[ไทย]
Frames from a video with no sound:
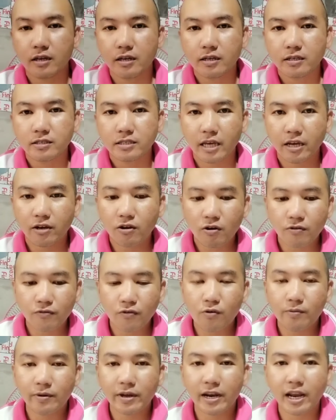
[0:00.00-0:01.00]
ใช้กล่องโฟม
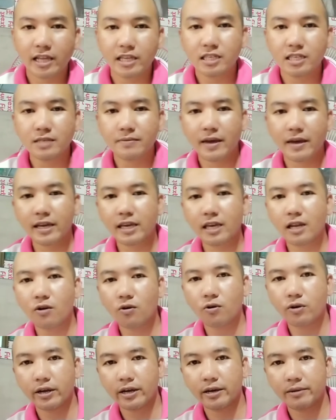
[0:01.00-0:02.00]
ขนาด 25กิโล
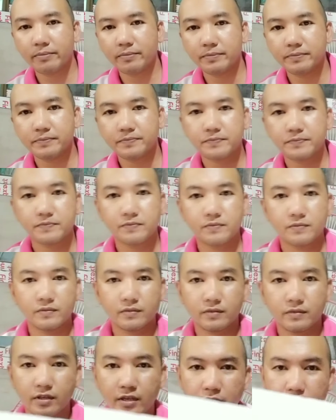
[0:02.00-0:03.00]
นะครับ
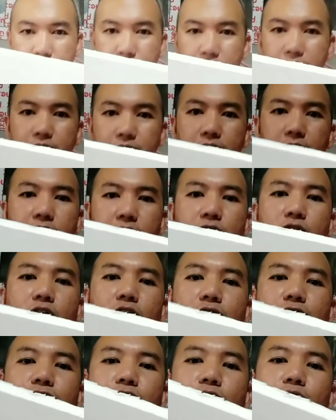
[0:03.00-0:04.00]
เป็นกล่อง
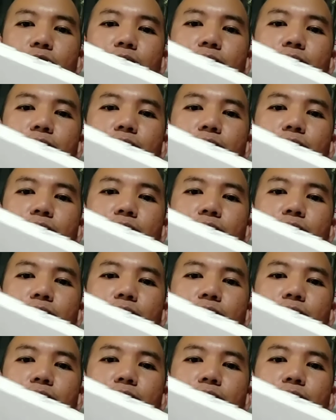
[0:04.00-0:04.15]
โฟม